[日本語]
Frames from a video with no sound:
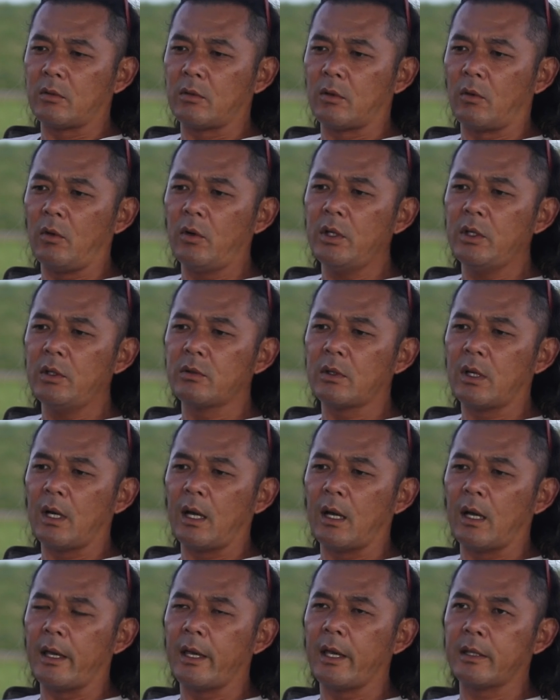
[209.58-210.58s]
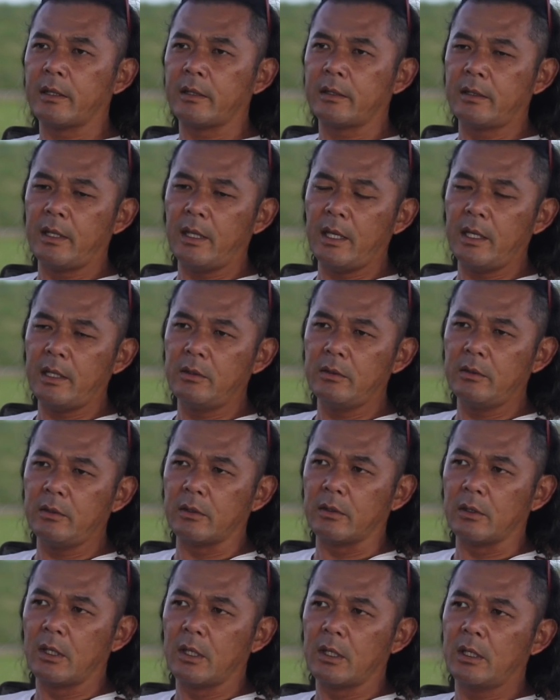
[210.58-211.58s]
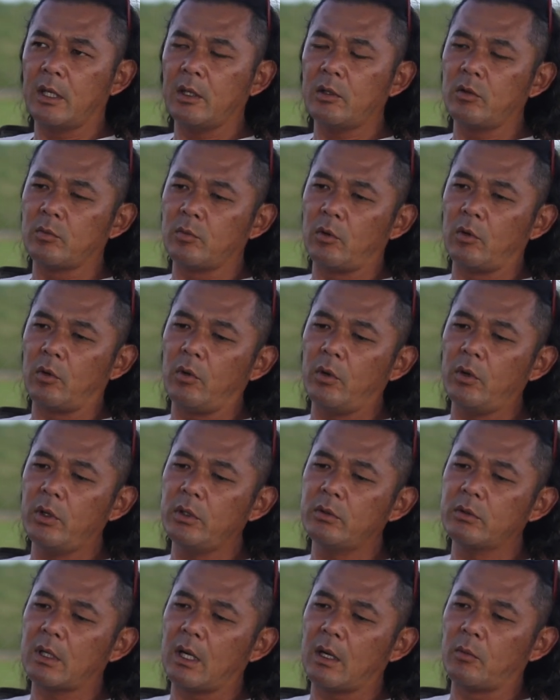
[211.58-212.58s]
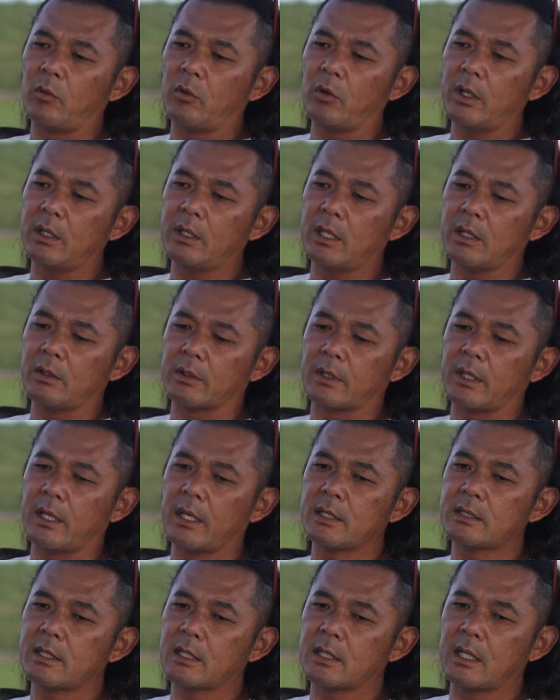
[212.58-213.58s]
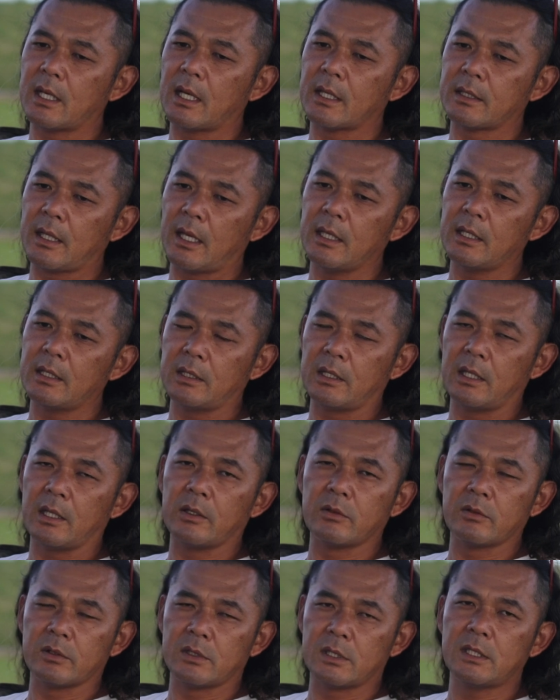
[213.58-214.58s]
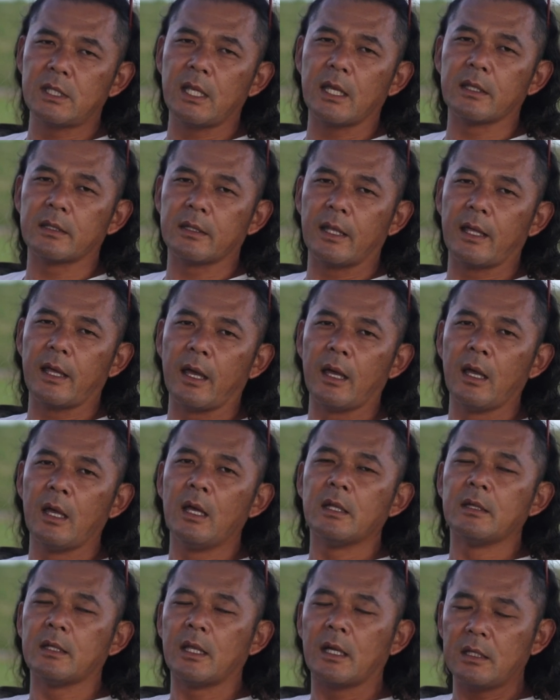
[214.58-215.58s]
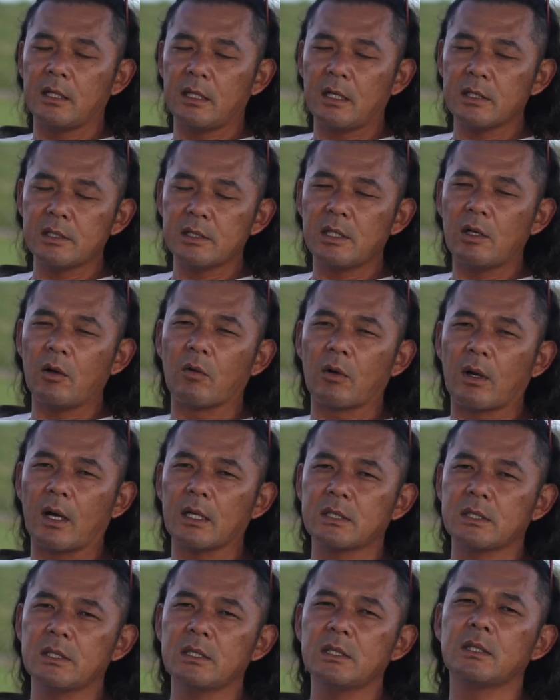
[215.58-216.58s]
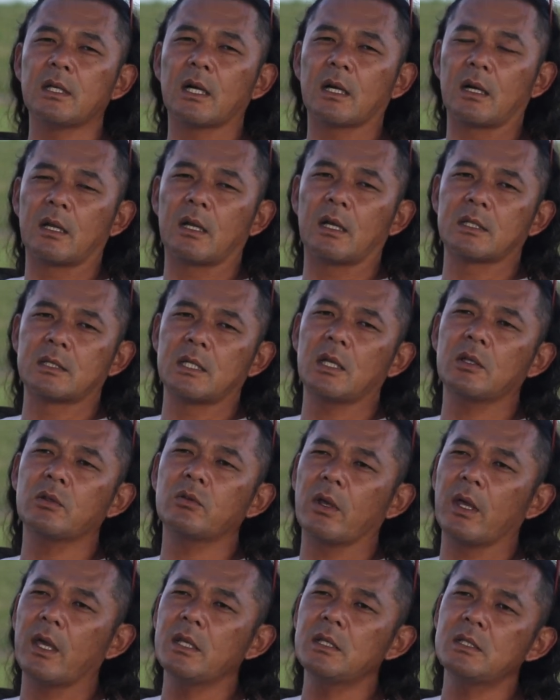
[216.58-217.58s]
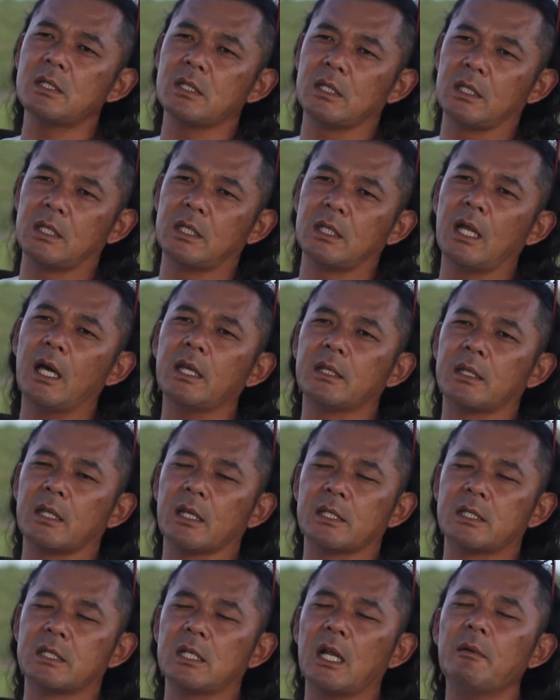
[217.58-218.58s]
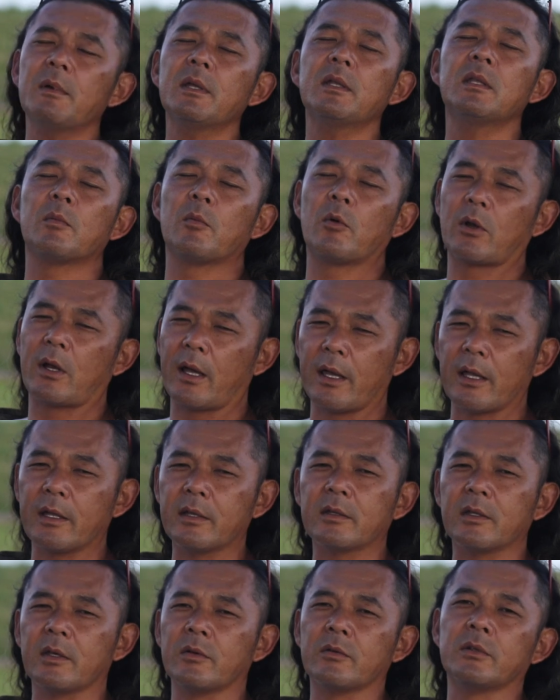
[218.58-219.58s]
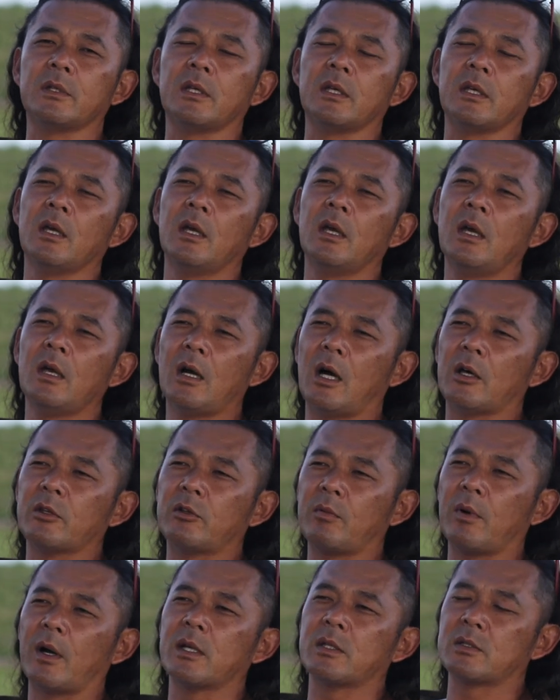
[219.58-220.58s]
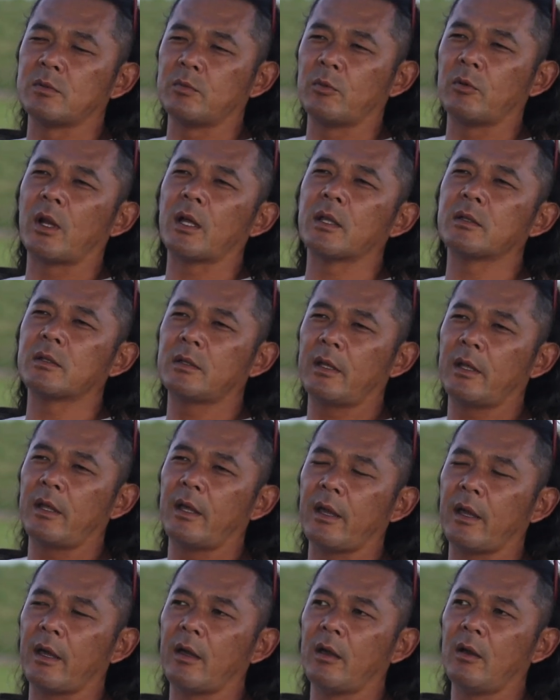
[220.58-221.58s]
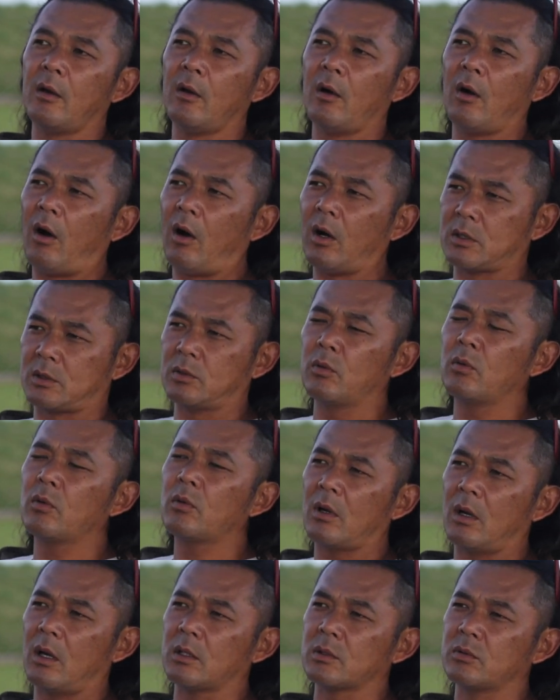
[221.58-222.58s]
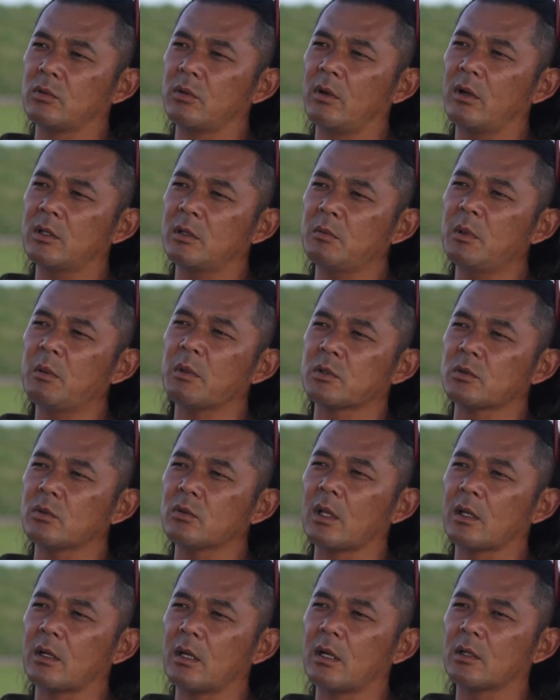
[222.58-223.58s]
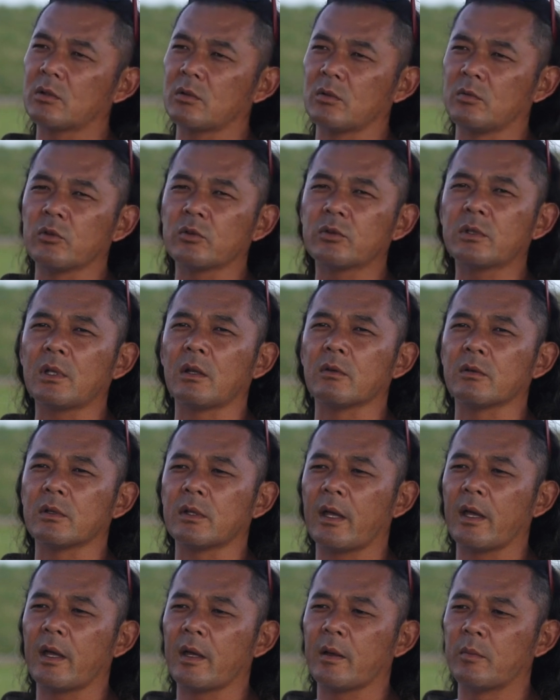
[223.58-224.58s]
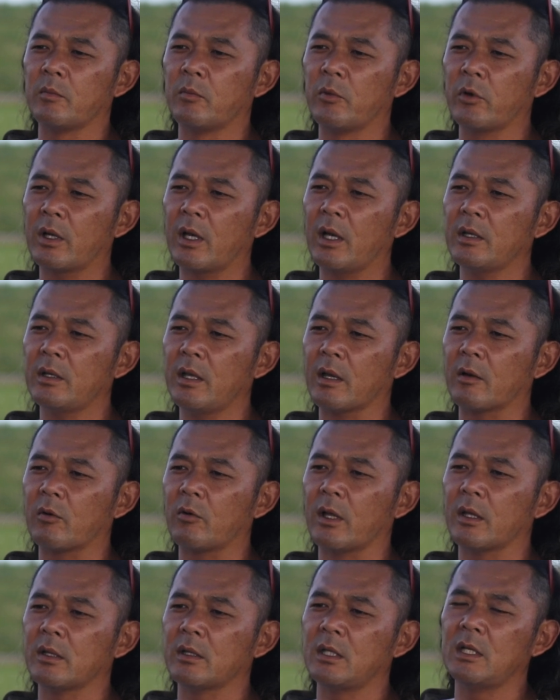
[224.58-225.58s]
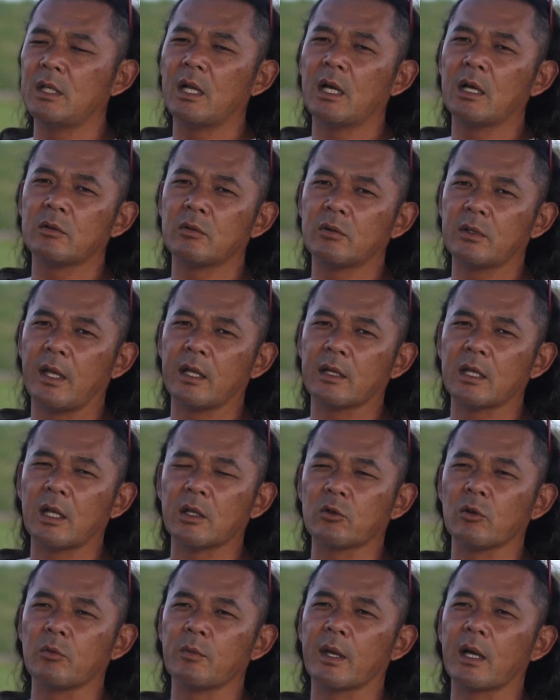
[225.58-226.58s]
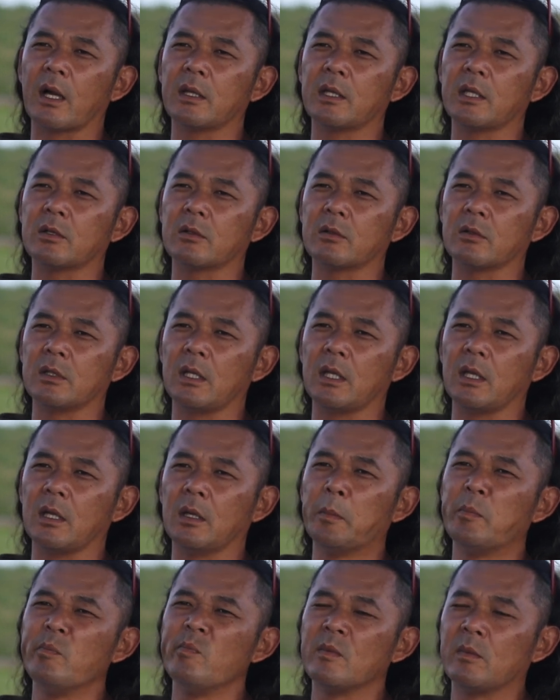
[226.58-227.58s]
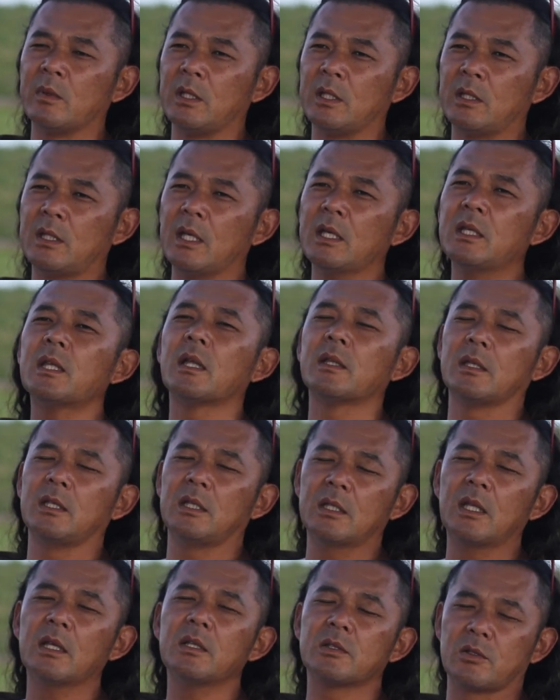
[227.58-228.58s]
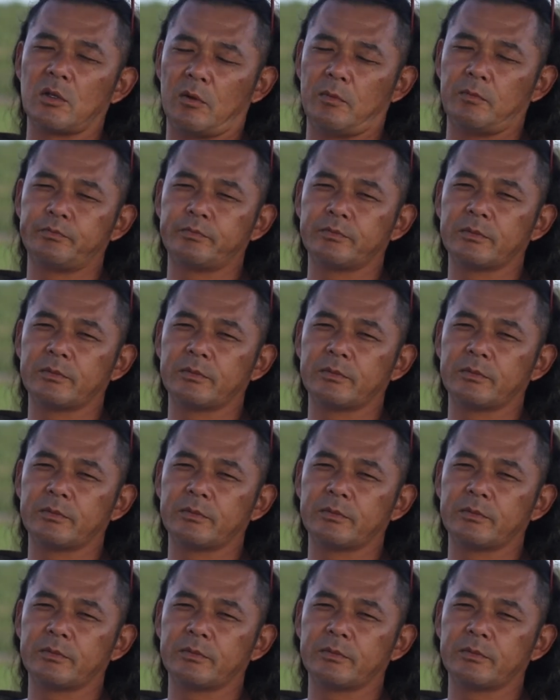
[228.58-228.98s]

オイルが減っているけどもオイルが漏れてる形跡がないっていう時点で何かしらおかしいんだから、ちゃんとエンジン開いて調べてもらえっていうふうにアドバイスもらって、あ、そうか、そう言われてみればそうだなと思ったので、もう一回ねこれディーラーのね担当メカニックに行ったんですよ。